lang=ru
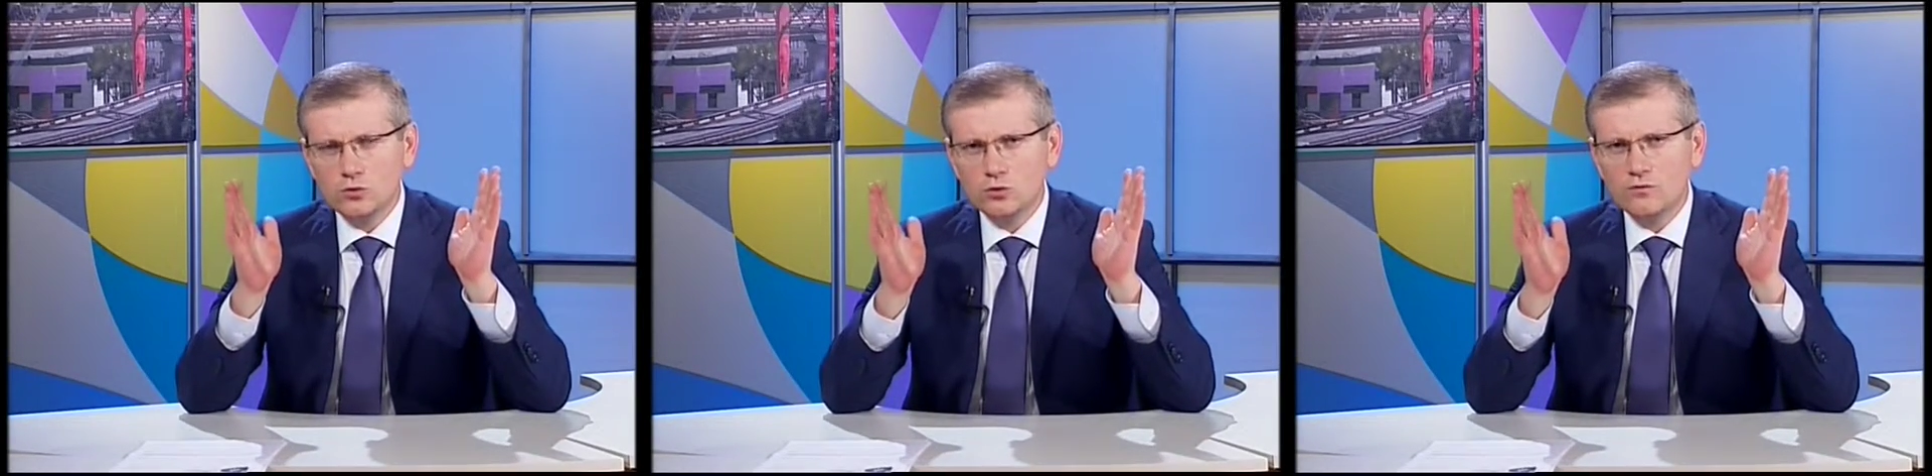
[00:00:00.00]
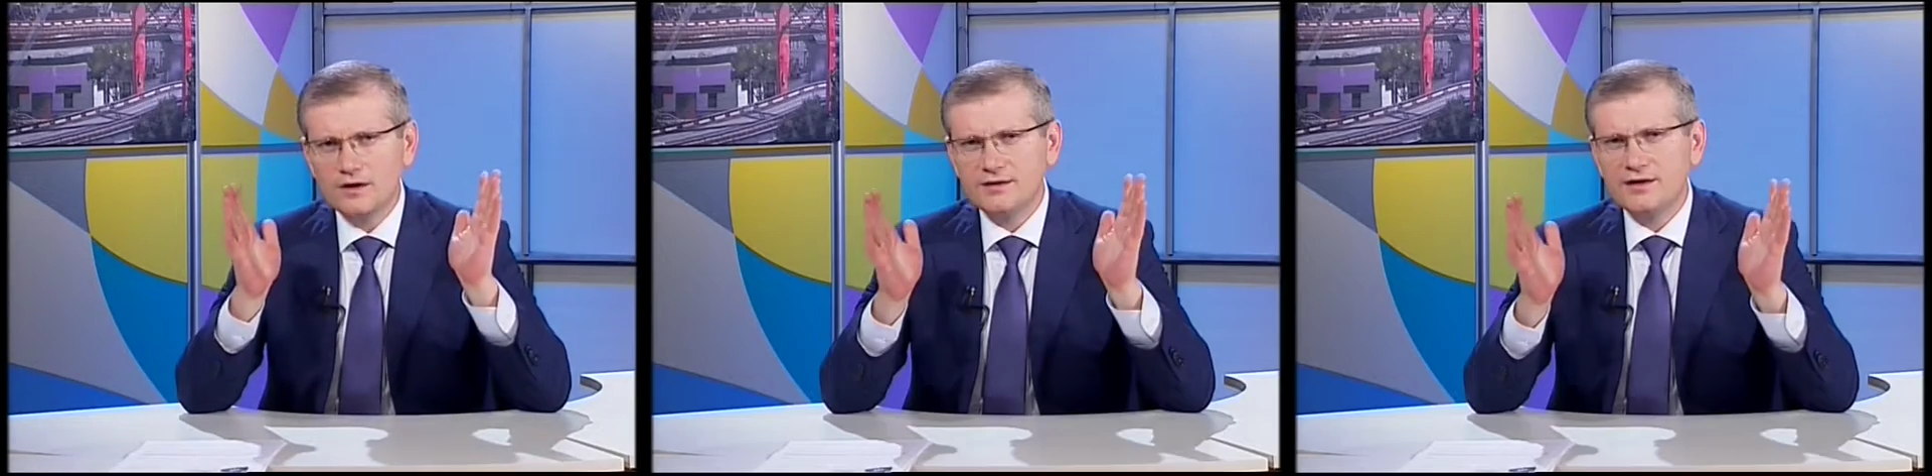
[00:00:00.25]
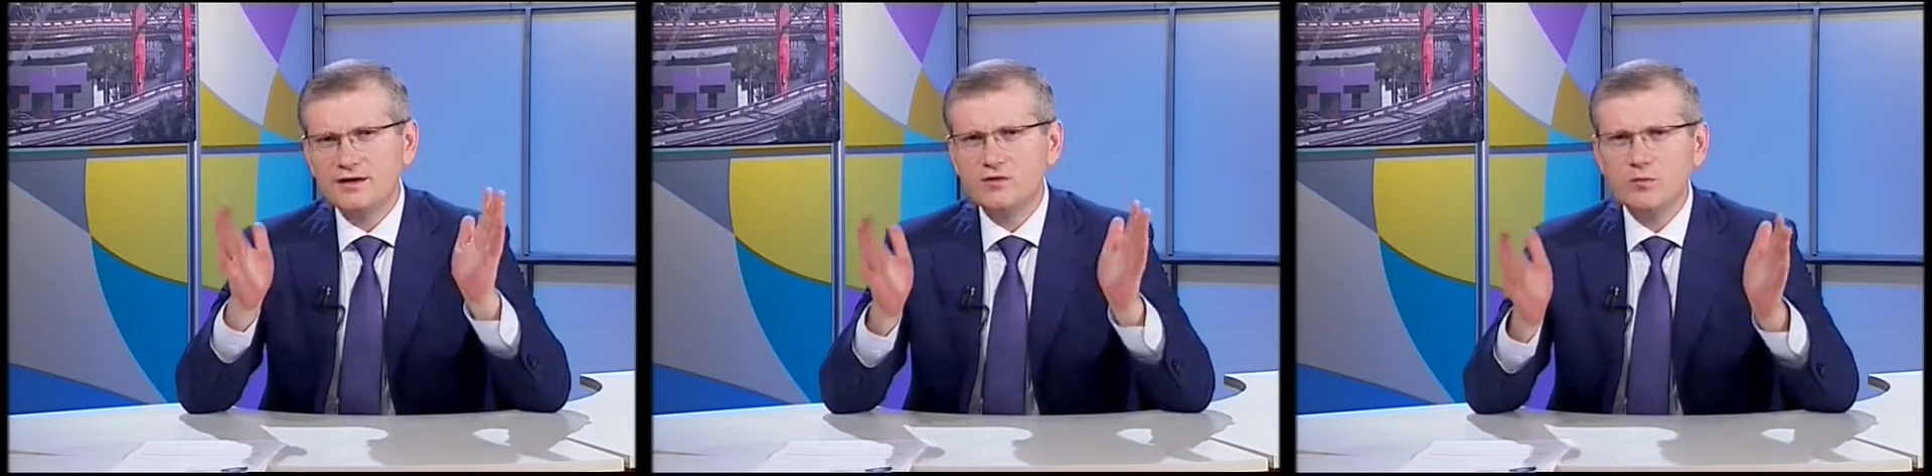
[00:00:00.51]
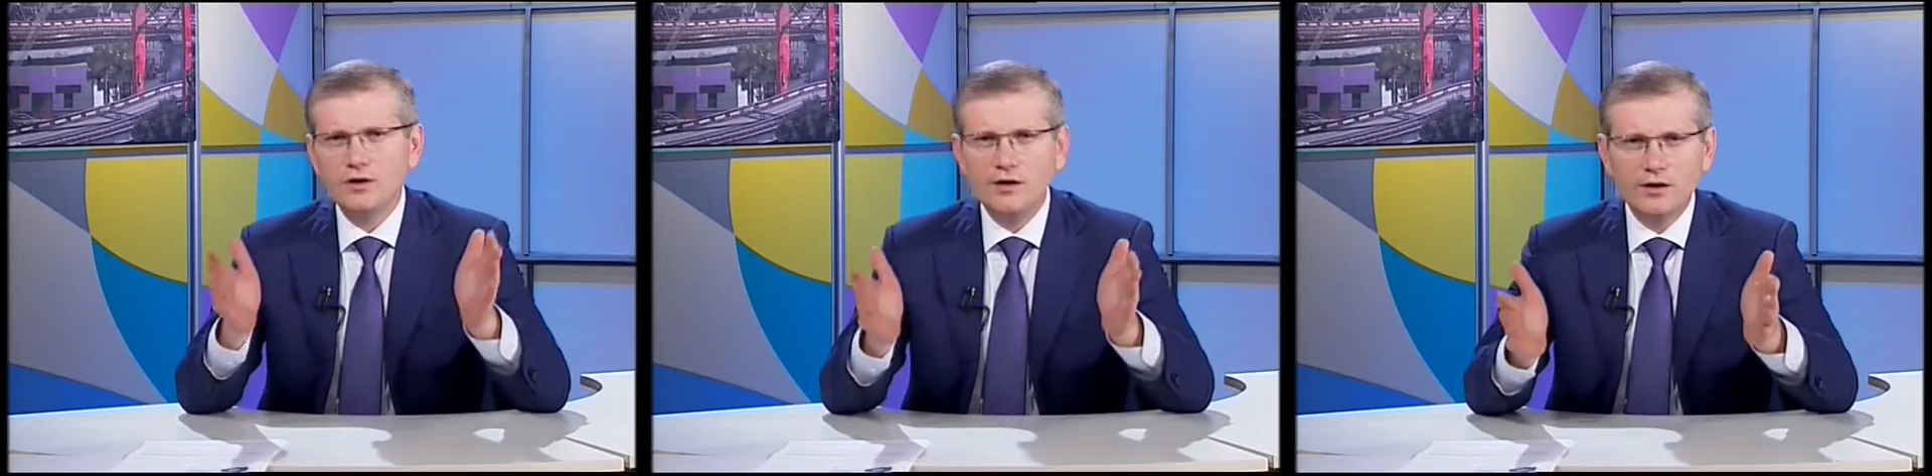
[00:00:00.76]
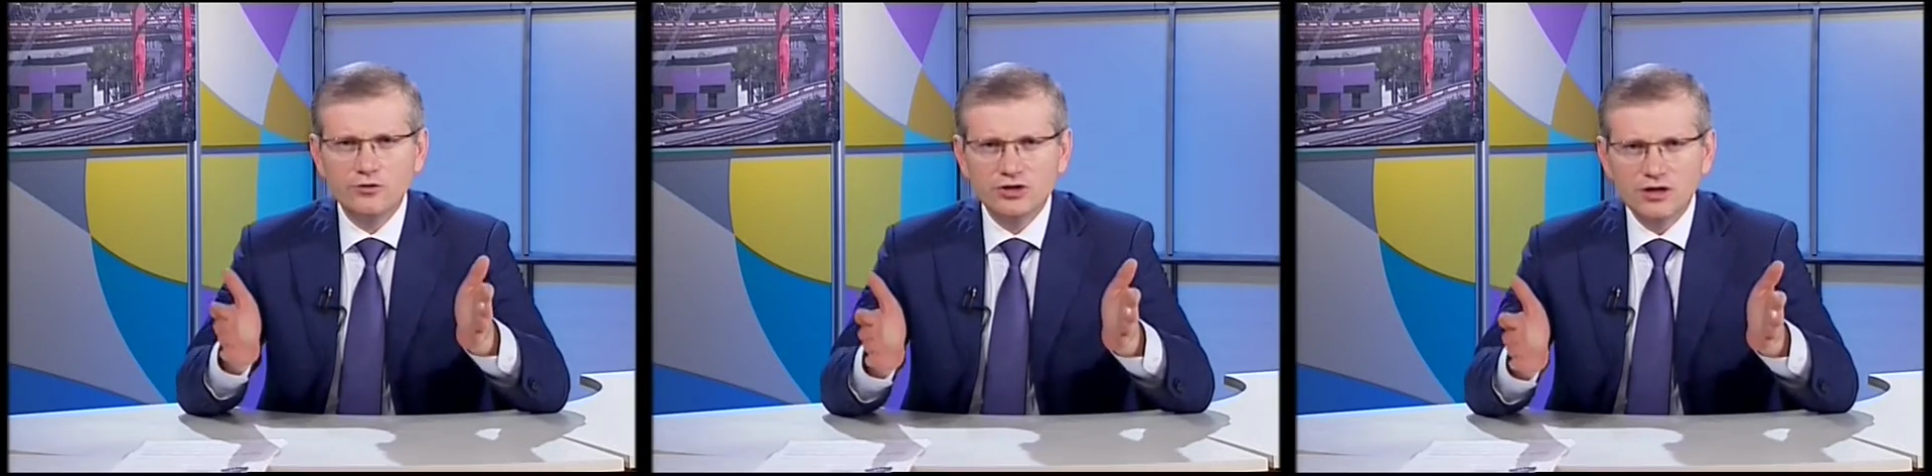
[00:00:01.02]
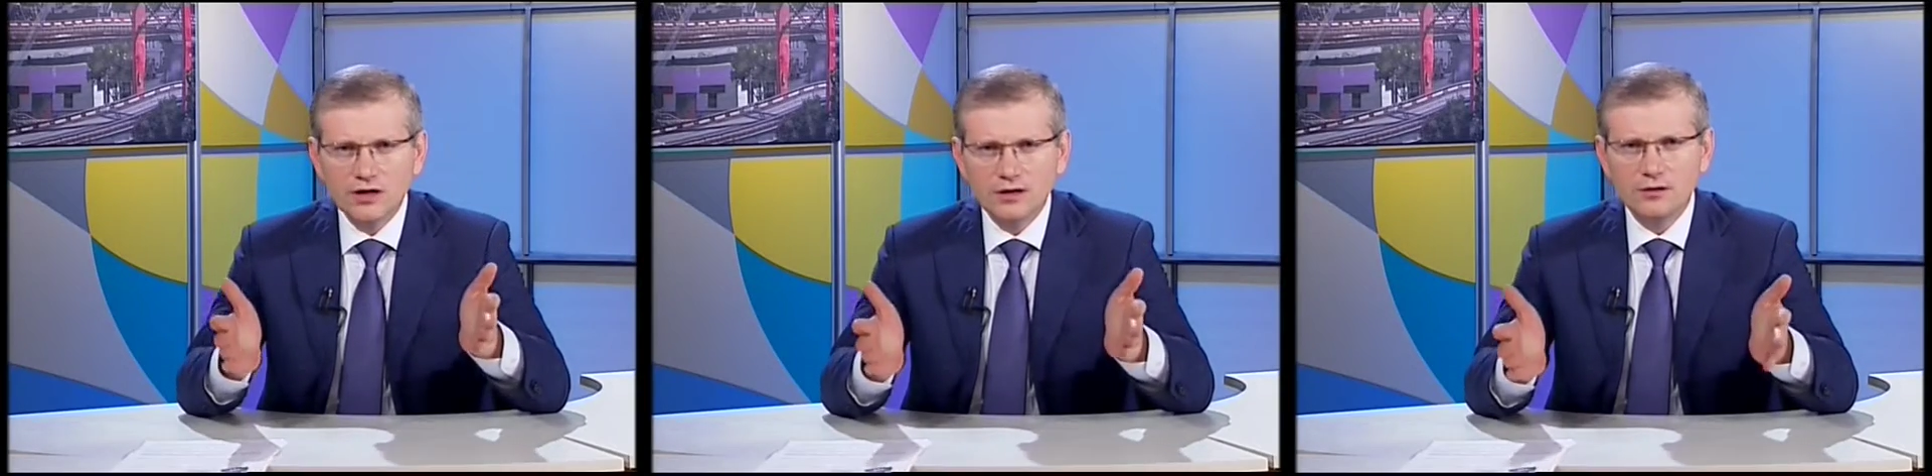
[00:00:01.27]
новых
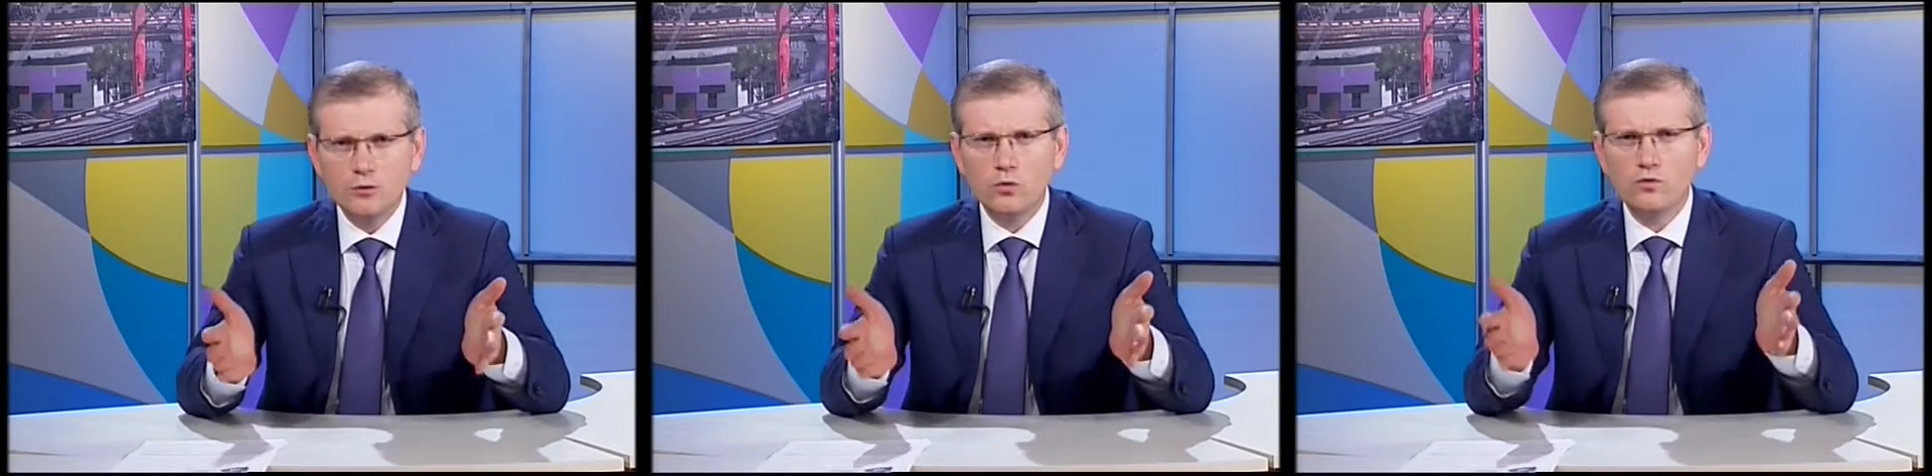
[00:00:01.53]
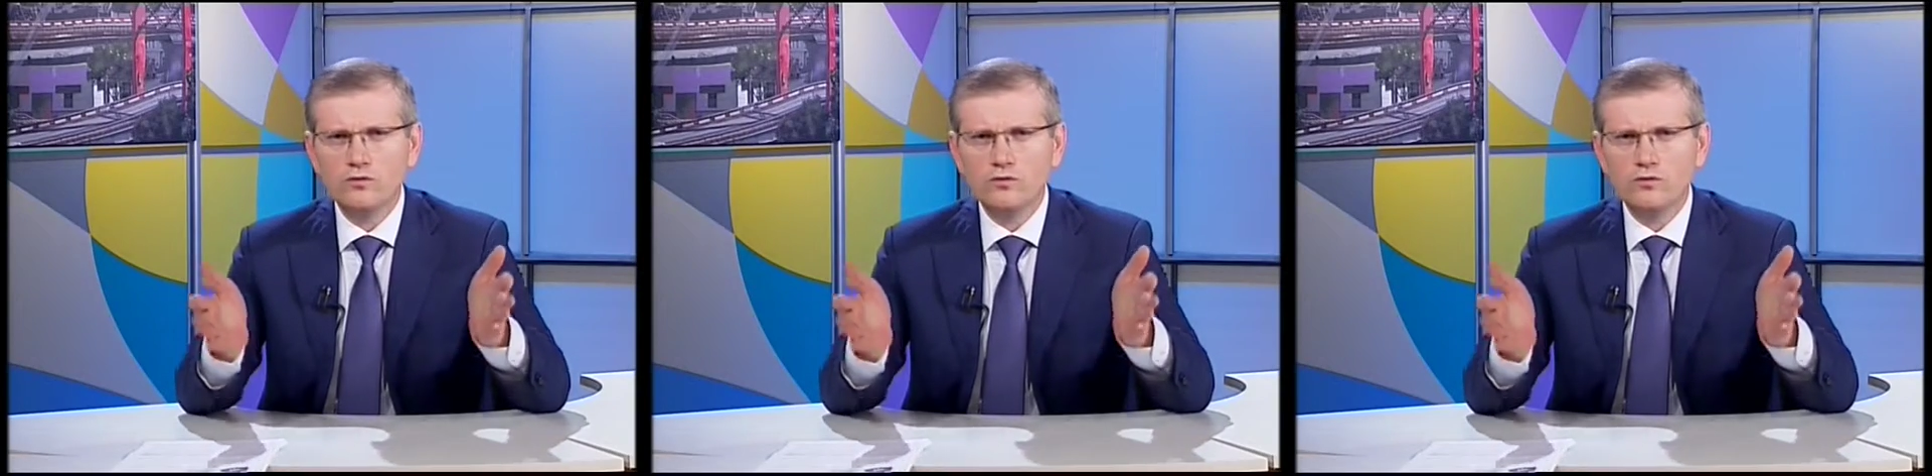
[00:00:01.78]
энергосберегающих котлов